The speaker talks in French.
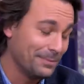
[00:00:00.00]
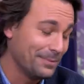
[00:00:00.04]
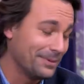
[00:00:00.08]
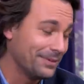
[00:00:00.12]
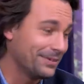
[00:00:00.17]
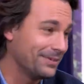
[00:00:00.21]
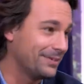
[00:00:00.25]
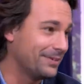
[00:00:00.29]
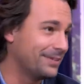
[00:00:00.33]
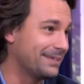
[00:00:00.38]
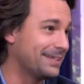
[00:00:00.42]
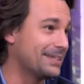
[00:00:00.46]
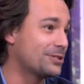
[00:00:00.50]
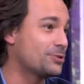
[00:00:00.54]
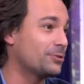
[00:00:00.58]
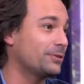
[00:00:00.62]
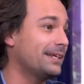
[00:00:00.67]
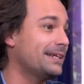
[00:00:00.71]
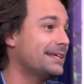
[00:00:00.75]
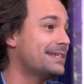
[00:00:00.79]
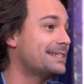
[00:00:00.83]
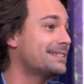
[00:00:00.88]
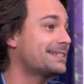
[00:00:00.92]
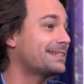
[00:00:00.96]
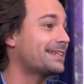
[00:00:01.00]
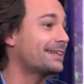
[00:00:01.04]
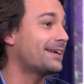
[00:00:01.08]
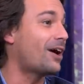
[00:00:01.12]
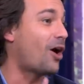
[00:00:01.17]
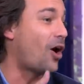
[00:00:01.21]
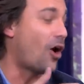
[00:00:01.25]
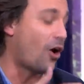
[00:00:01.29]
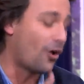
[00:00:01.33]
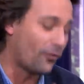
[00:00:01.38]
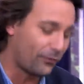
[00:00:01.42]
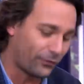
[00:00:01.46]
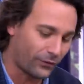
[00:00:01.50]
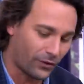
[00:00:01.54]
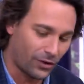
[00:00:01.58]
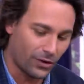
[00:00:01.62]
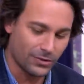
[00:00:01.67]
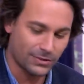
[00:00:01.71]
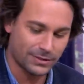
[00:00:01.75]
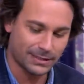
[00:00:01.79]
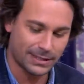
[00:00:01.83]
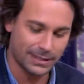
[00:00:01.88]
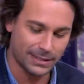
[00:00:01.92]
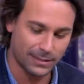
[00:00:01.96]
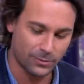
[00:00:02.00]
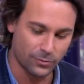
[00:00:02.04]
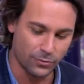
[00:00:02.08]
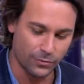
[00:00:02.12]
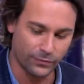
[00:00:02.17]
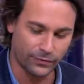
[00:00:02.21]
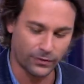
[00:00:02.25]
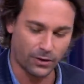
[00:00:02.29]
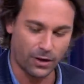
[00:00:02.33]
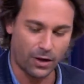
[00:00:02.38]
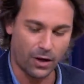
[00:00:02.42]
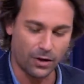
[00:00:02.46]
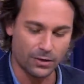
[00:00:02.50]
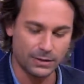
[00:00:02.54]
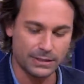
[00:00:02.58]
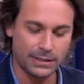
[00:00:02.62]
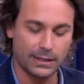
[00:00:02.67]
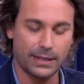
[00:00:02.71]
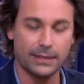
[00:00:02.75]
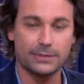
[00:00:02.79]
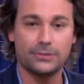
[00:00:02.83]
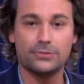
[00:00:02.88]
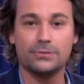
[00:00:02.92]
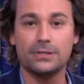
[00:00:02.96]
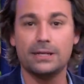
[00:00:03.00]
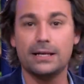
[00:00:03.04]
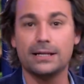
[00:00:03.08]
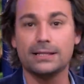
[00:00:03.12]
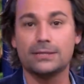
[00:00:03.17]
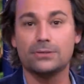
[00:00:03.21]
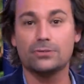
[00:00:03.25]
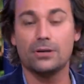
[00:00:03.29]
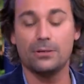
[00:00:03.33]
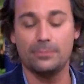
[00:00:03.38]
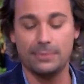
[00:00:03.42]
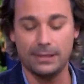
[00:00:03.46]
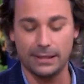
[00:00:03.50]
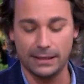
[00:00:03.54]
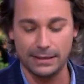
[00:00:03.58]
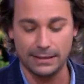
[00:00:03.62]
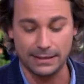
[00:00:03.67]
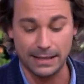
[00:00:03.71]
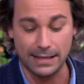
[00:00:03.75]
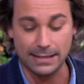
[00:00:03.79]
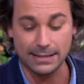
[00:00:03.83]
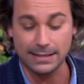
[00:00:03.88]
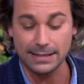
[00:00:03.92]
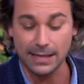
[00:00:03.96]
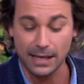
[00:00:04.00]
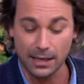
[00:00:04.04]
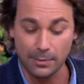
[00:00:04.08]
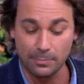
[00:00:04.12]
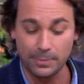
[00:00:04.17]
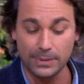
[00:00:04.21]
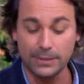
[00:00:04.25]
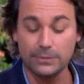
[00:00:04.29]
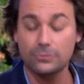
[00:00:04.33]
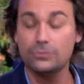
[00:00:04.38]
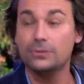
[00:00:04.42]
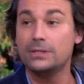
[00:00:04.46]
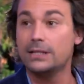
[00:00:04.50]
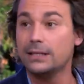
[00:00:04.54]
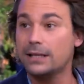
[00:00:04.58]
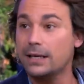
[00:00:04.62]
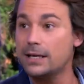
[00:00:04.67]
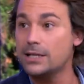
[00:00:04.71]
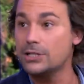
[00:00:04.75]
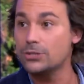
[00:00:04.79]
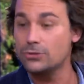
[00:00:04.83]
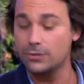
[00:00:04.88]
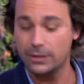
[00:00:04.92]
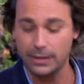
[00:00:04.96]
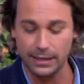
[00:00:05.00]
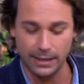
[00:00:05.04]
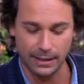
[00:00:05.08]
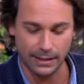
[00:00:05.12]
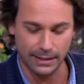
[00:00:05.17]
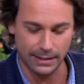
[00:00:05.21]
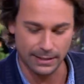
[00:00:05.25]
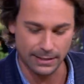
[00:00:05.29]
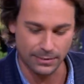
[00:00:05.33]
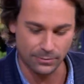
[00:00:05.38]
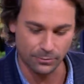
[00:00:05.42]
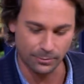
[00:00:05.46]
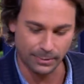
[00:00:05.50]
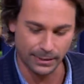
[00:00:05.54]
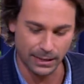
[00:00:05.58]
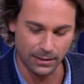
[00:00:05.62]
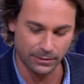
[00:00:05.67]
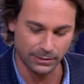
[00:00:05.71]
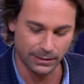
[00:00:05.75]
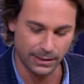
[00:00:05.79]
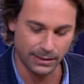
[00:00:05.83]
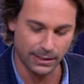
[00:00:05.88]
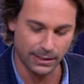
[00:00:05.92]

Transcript: euh, des journalistes en France qui couvrent en direct une élection américaine, ça implique du décalage horaire. Ils ont pris l'antenne